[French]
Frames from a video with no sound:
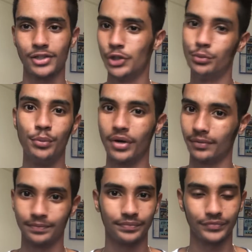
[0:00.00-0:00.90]
je peux pas.
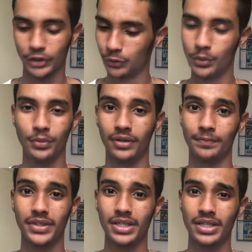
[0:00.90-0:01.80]
Je peux pas.
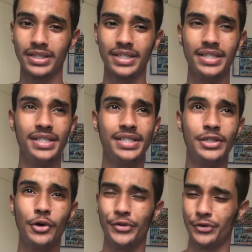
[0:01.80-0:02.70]
T'as des
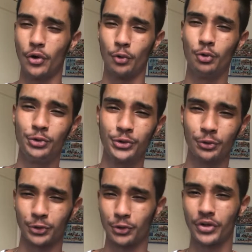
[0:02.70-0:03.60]
icônes en
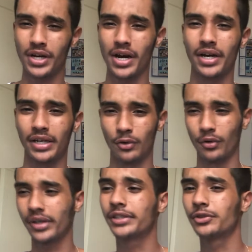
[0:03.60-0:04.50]
losange, en carré, en
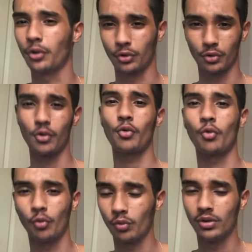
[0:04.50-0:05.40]
rectangle, en
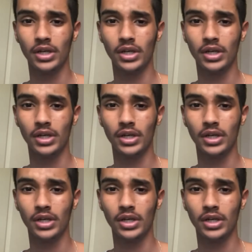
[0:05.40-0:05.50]
rond.